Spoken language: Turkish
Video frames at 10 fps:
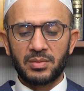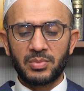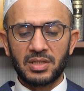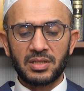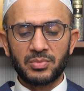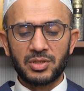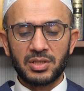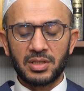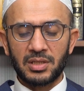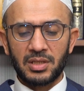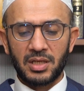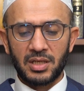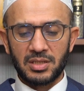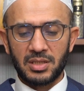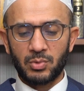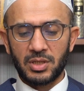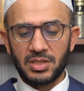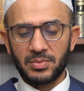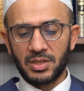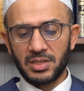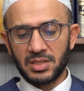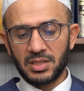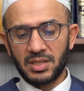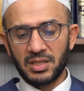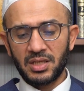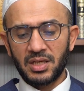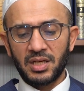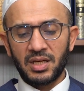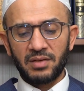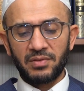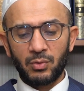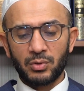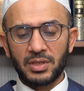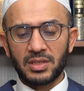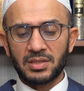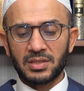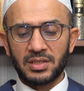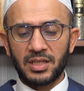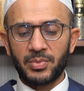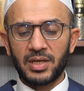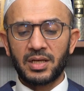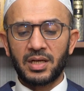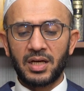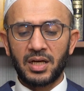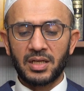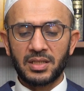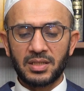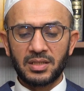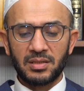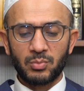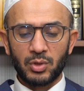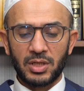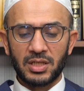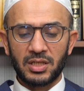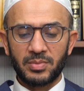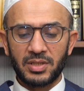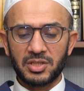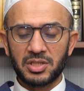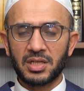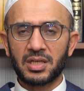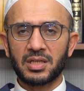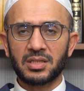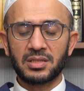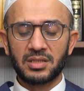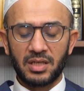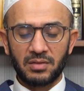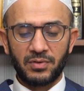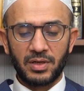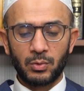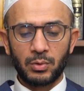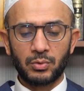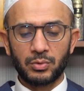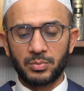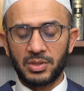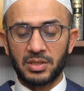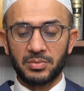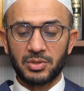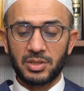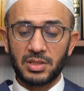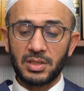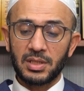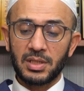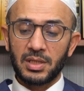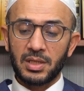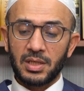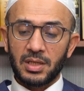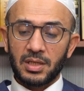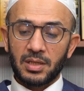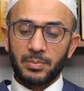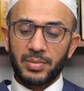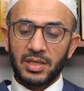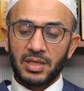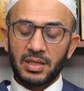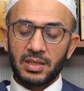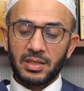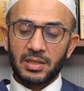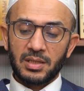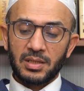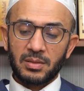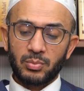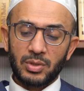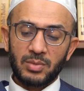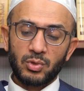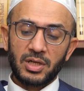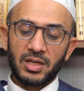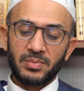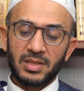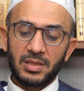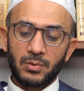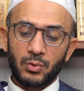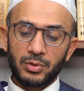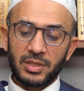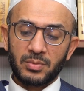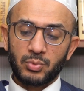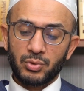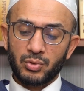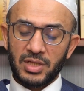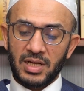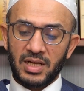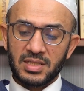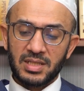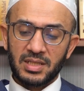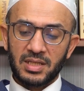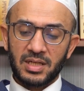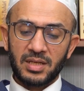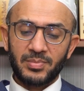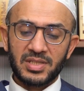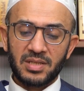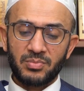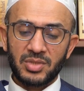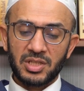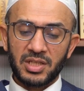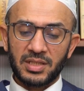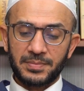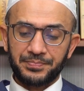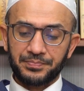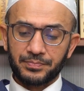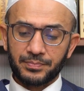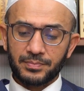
bize bildirmişti Harisen Muhasibi Hazretleri ve onların temel halinin murakabe, şiarlarının takva olduğunu bildirmişti. Peki buna mukabil onlar bu güzel hasletlerle bezenmişken